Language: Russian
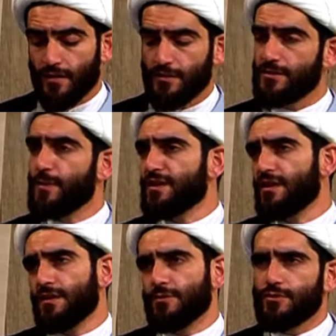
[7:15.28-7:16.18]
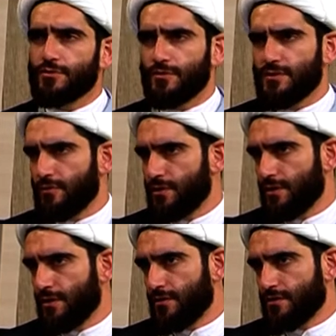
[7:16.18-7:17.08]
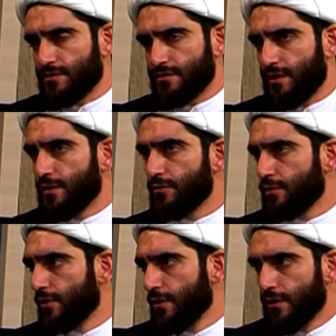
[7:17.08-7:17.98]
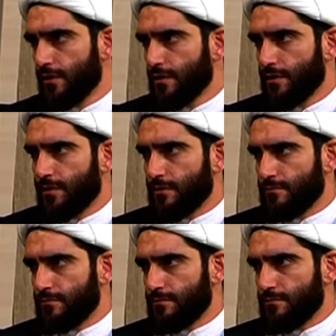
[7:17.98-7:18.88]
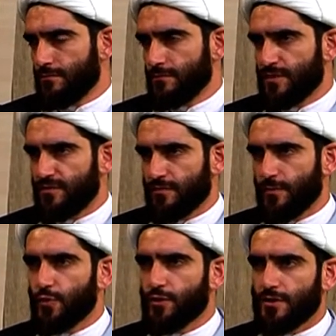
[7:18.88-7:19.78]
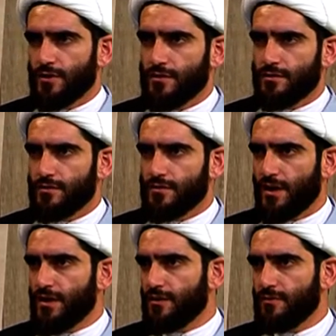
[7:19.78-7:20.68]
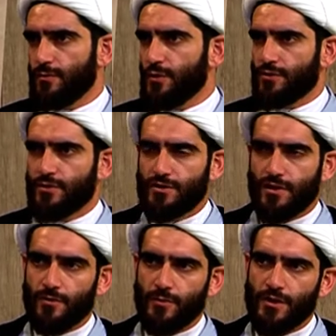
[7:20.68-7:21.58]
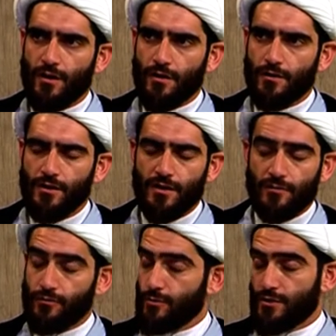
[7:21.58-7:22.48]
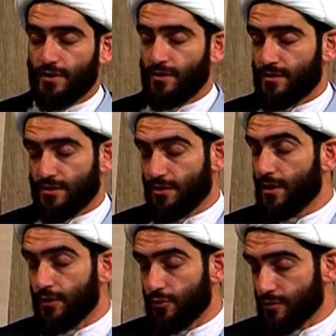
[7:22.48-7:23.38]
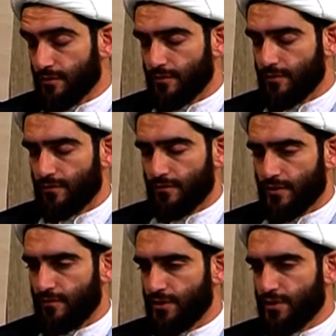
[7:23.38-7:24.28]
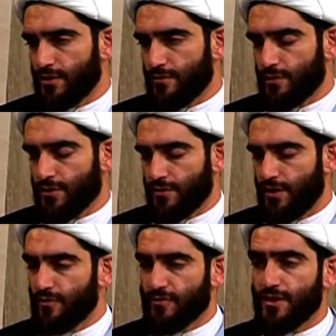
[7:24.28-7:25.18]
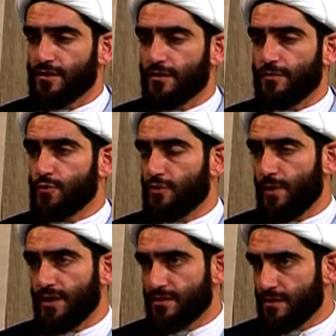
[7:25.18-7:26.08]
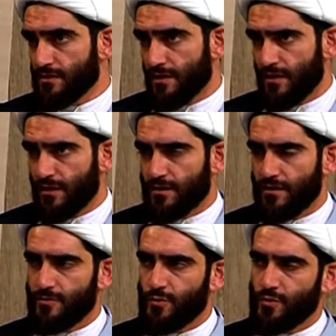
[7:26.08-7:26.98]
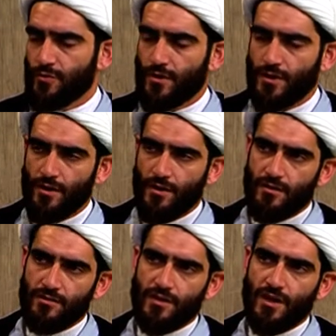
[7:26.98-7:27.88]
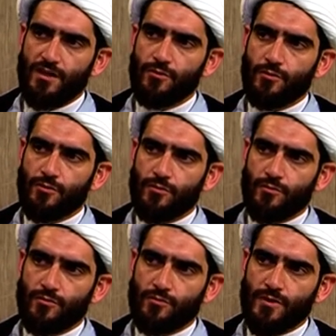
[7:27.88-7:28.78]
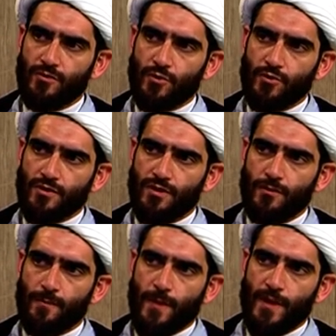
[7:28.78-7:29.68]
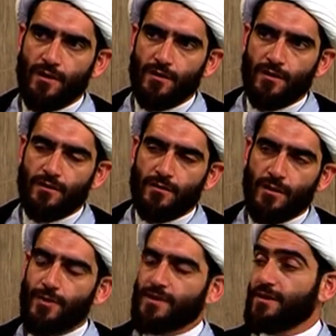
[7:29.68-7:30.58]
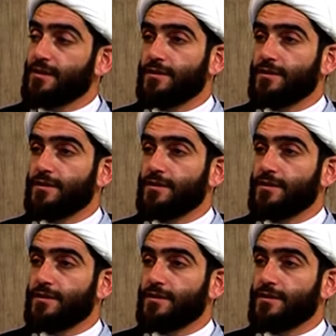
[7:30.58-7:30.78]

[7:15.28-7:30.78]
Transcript: Несмотря на то, что сегодня, к сожалению, эм, во многих странах, во многих частях мира, и в том числе, к сожалению, к величайшему сожалению, в некоторых мусульманских странах к этому деянию немножко, опять-таки...